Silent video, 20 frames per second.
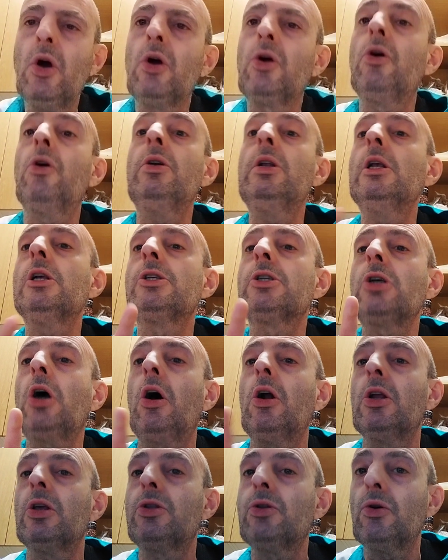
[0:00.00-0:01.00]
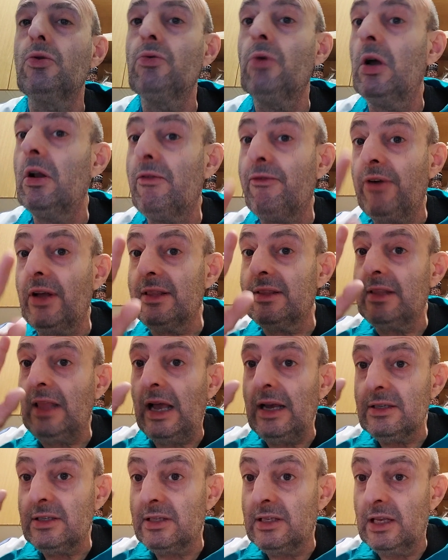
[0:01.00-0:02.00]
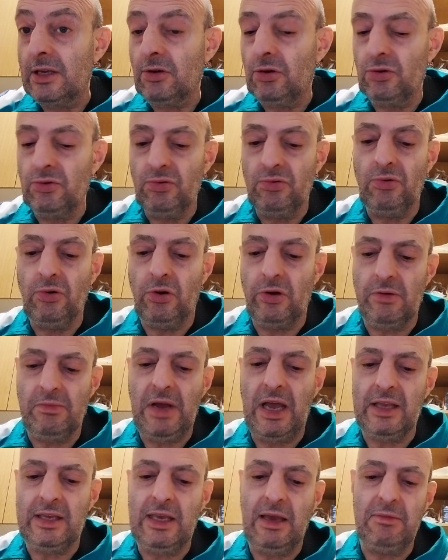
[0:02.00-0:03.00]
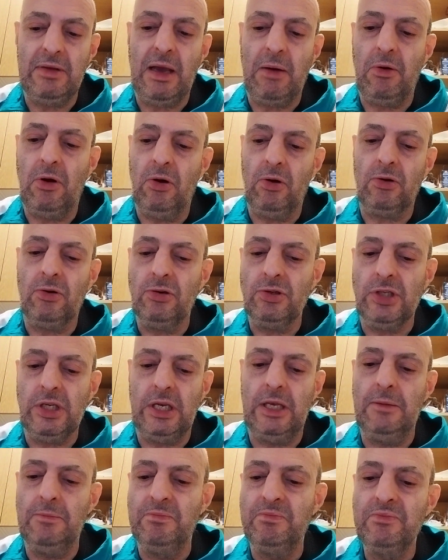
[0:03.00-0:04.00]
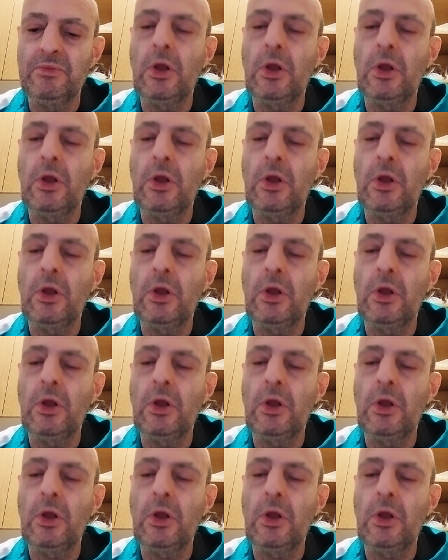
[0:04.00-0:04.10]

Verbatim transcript: con il solito duo, il fantastico duo, ormai chiamiamolo così,